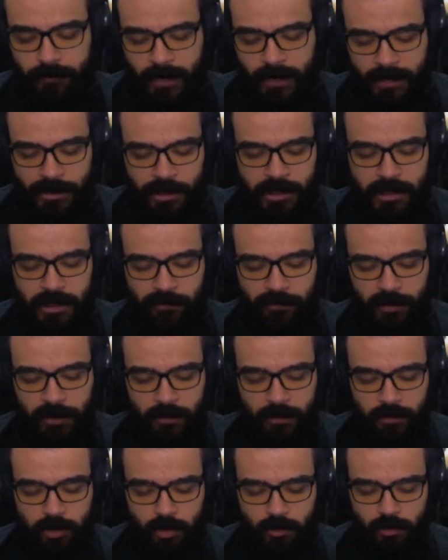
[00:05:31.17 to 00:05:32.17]
a gente está
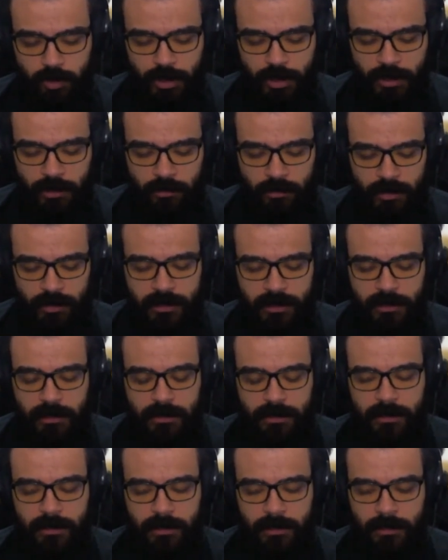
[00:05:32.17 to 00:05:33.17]
falando de um gênero aqui
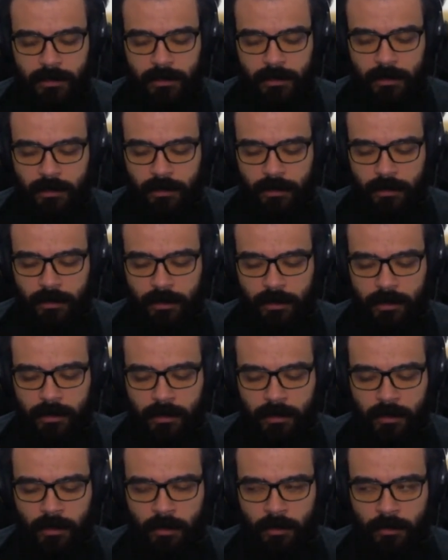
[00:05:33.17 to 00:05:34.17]
que,
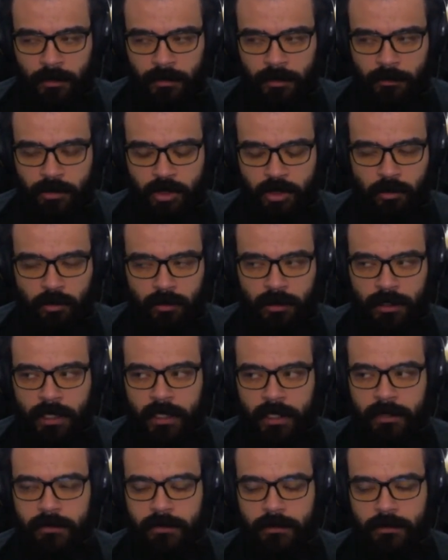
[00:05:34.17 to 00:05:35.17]
uh, em, em, termos de
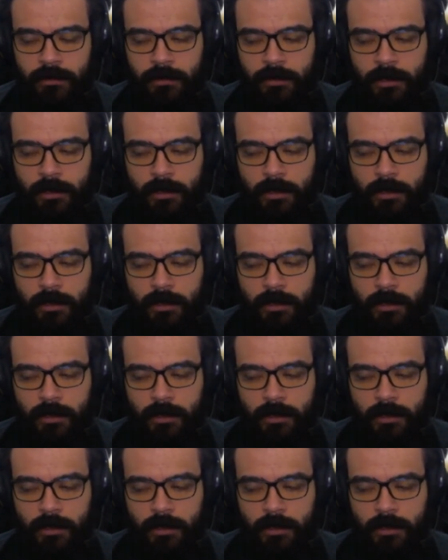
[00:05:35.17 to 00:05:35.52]
roguelike,